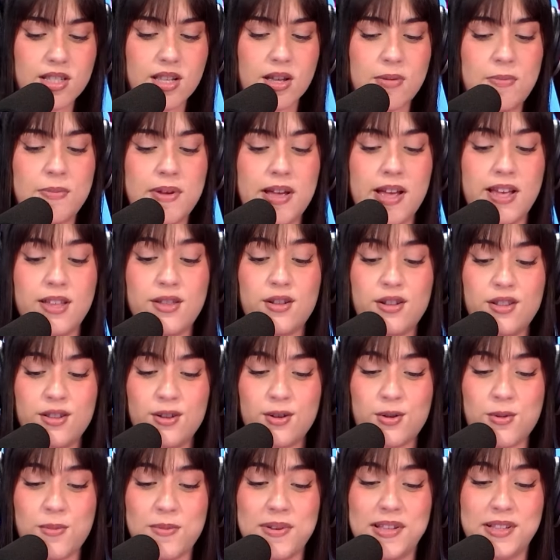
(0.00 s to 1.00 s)
se me ha ido el
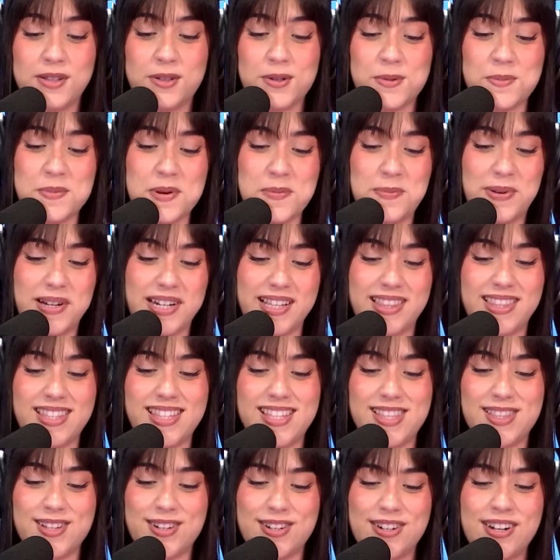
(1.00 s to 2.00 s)
documento y me he
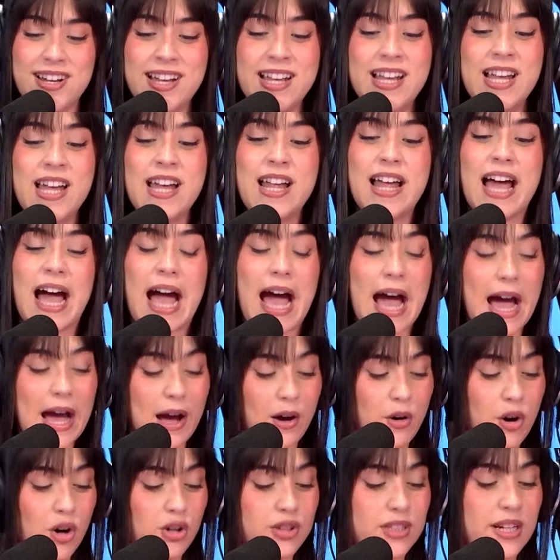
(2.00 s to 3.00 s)
perdido. No te ah, preocupes.
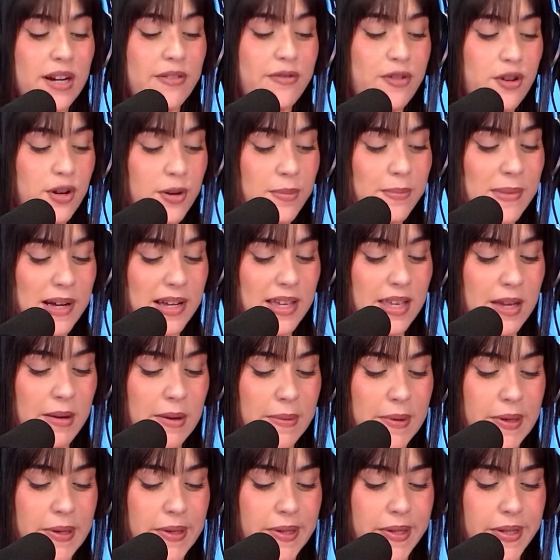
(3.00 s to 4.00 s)
otra forma
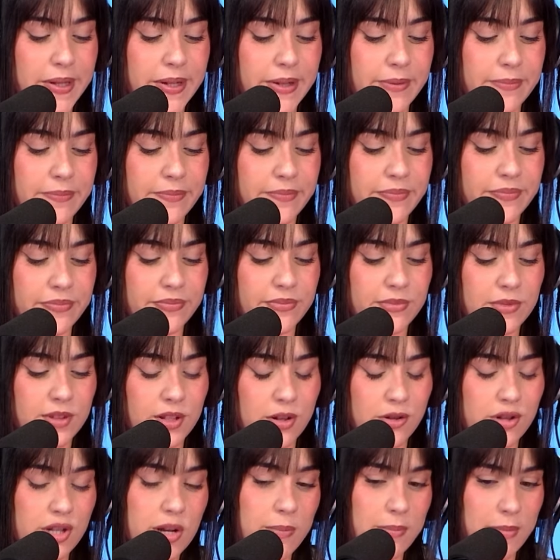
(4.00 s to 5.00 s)
que. Mm,
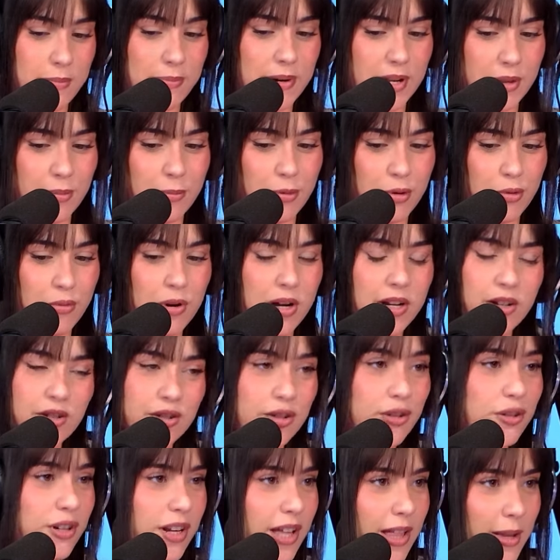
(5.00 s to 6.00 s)
o sea, me parece muy guay, no
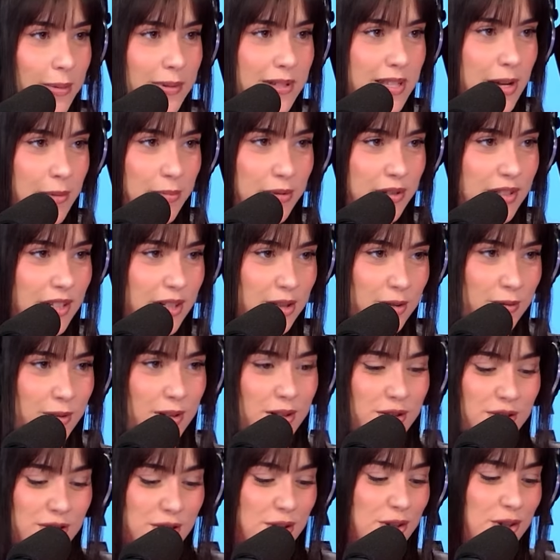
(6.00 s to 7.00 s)
tengo nada más que aportar
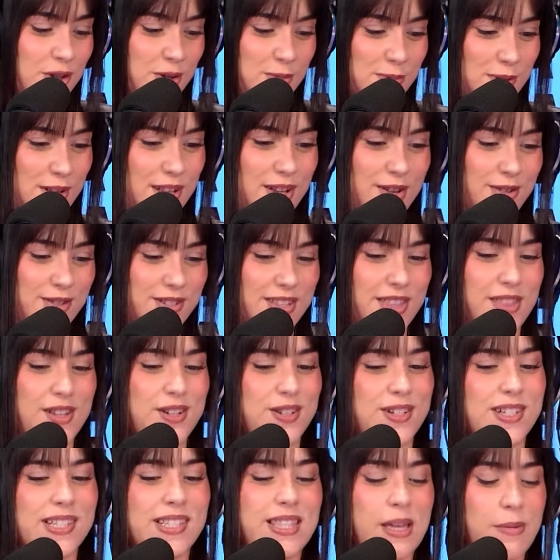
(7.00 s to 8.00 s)
sobre los iconos porque
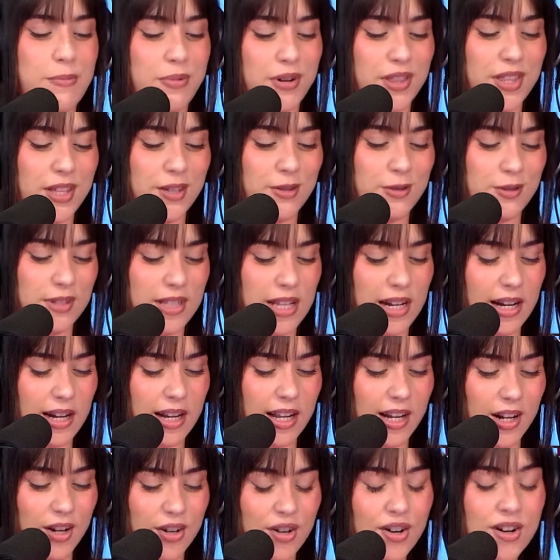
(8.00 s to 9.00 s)
considero que es 100%
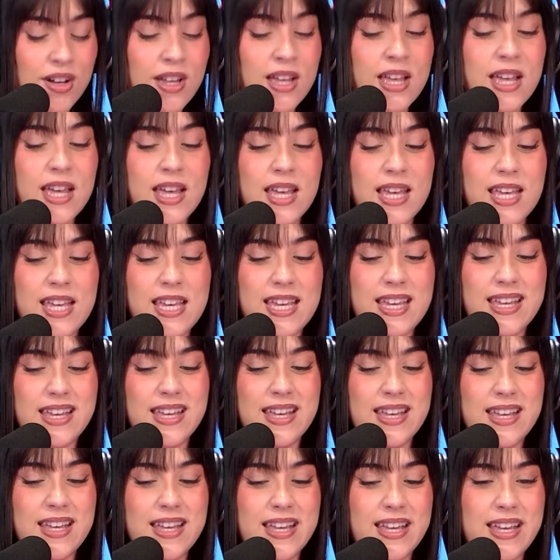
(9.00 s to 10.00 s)
terreno.
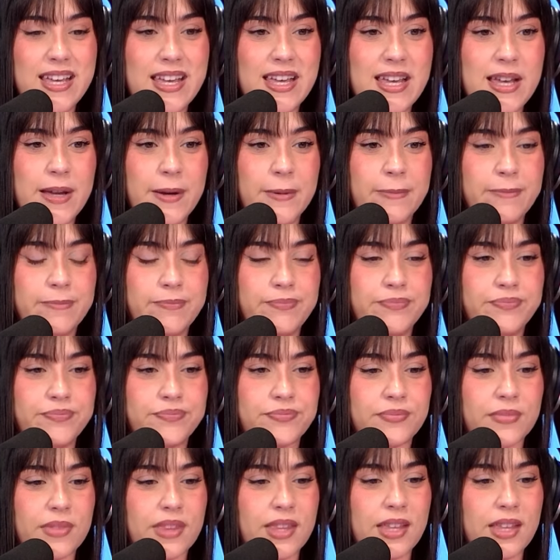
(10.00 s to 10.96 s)
Y. Mm,